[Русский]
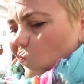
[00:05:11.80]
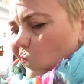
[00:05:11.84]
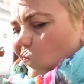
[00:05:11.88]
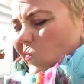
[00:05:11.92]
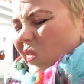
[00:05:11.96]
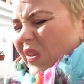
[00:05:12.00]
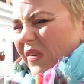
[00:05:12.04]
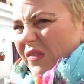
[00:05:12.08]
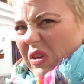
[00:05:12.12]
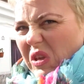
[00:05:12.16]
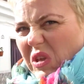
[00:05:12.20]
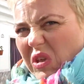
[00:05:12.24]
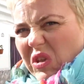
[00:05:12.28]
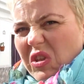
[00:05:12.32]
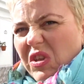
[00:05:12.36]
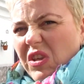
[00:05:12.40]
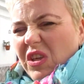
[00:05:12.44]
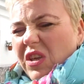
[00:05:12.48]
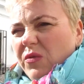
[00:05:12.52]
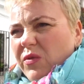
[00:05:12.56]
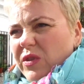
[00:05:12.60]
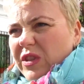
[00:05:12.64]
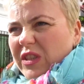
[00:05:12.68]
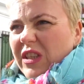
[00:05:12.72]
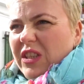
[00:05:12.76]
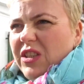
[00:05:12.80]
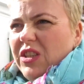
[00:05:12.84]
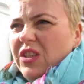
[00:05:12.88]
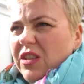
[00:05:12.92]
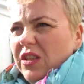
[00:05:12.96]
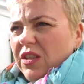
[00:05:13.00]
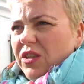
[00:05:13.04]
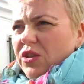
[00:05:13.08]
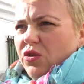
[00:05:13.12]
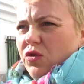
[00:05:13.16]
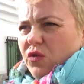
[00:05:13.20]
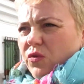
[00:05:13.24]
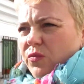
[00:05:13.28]
Наверное, я сначала
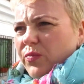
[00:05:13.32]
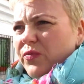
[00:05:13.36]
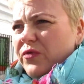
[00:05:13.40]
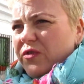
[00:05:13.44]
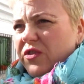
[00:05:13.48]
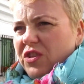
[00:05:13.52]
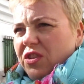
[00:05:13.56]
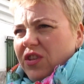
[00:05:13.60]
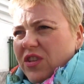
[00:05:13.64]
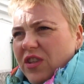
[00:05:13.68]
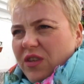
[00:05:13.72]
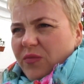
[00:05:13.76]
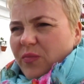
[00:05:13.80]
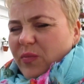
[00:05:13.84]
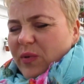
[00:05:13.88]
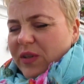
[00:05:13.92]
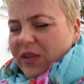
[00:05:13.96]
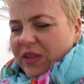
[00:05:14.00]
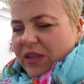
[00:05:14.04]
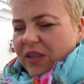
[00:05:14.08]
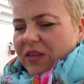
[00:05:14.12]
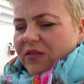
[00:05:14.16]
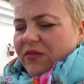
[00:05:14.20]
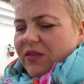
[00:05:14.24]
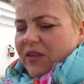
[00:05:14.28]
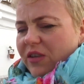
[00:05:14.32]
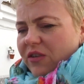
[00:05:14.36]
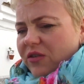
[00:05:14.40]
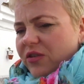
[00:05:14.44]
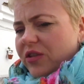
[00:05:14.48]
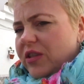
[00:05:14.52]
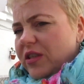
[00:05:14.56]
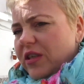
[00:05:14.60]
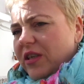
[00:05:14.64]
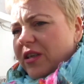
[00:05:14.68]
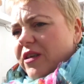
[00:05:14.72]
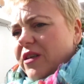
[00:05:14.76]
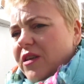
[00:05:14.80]
еще в четыре
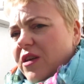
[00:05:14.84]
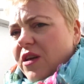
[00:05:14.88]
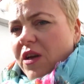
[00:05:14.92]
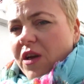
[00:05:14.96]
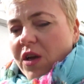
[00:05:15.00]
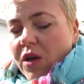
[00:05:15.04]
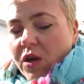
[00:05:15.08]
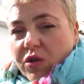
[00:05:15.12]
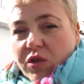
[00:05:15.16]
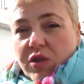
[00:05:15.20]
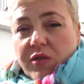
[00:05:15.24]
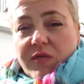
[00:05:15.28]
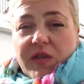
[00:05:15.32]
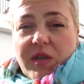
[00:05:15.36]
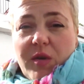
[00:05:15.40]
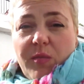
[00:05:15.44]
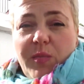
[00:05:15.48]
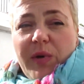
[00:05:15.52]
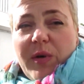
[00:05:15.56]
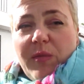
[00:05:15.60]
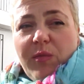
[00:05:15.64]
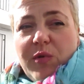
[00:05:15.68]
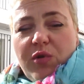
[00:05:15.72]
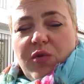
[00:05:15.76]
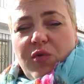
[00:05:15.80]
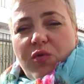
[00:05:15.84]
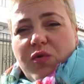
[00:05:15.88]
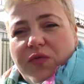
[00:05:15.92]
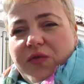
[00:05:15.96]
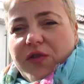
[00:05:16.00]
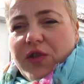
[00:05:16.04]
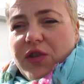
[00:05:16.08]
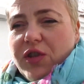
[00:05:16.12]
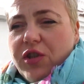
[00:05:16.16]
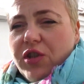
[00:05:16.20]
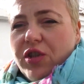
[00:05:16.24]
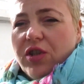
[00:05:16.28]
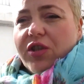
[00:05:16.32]
пооткрываюсь. Не все прям идут
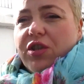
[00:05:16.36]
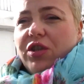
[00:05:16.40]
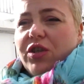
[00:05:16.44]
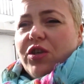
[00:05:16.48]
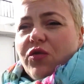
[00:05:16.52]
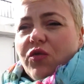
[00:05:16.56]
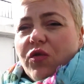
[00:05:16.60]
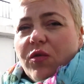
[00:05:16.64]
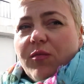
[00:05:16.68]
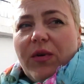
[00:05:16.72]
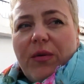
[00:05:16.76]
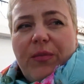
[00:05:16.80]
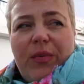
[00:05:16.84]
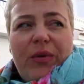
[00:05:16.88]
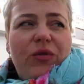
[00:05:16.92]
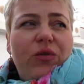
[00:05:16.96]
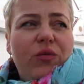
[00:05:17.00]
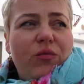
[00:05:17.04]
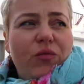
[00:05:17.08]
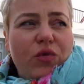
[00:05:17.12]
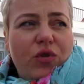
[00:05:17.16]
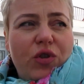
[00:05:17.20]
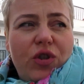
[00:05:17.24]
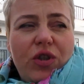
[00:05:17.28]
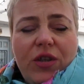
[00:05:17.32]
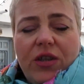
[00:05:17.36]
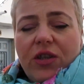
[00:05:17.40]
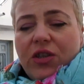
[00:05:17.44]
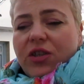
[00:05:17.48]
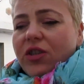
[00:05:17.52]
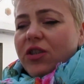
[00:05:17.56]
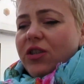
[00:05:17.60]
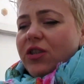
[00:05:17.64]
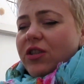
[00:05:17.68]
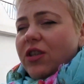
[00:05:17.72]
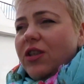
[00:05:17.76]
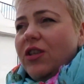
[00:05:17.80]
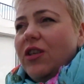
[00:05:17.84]
к 4, а потом уже к
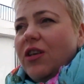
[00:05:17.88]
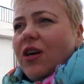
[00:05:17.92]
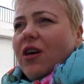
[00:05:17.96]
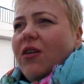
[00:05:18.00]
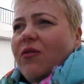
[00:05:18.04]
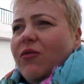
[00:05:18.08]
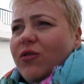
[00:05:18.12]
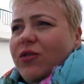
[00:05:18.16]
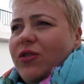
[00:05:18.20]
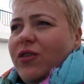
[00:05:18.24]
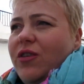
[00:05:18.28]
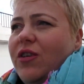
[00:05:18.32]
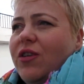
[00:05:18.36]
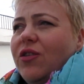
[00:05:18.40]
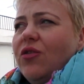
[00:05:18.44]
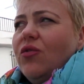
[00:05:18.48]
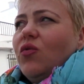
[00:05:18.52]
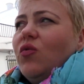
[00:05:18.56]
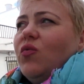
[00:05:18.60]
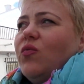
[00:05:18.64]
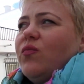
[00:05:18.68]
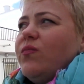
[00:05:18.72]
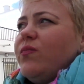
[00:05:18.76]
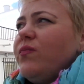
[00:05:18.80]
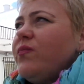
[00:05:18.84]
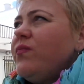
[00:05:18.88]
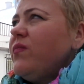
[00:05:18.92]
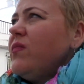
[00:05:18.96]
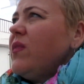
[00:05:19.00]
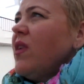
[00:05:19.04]
шести никого нету.